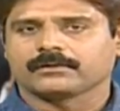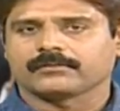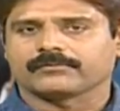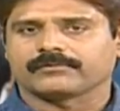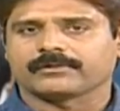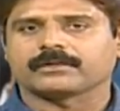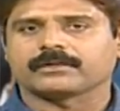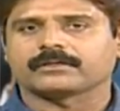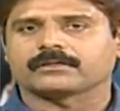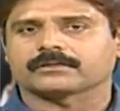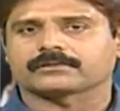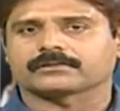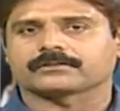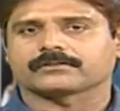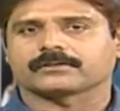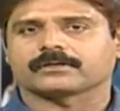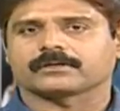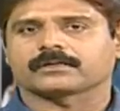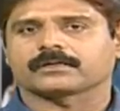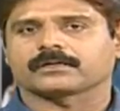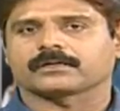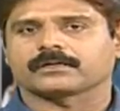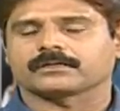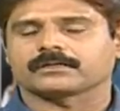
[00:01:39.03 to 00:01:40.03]
వీక్నెస్
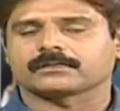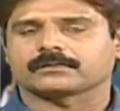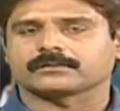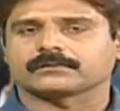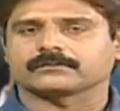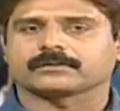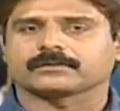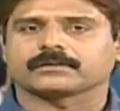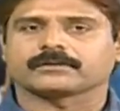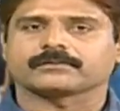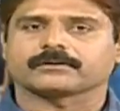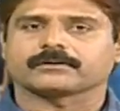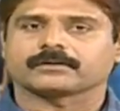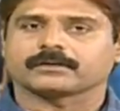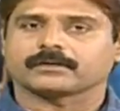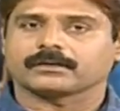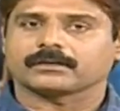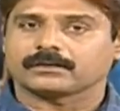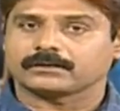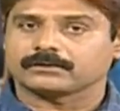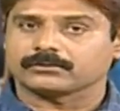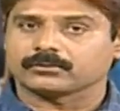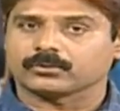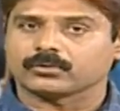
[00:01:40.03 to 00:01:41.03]
వల్ల కానీ దానివల్ల
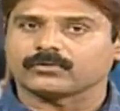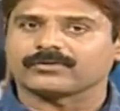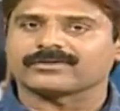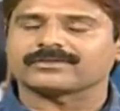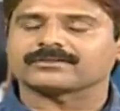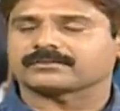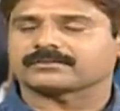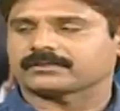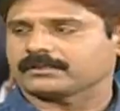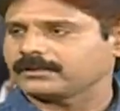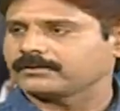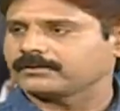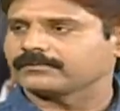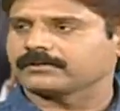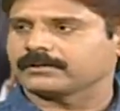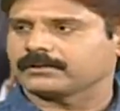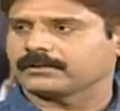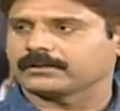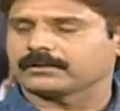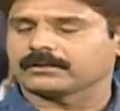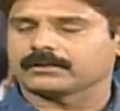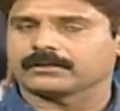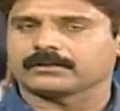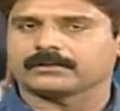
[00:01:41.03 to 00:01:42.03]
లేదా ఓవర్ స్ట్రెయిన్
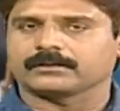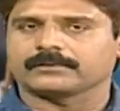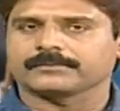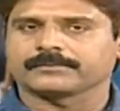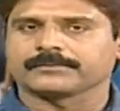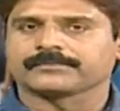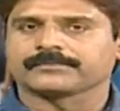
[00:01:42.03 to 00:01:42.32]
వల్ల కానీ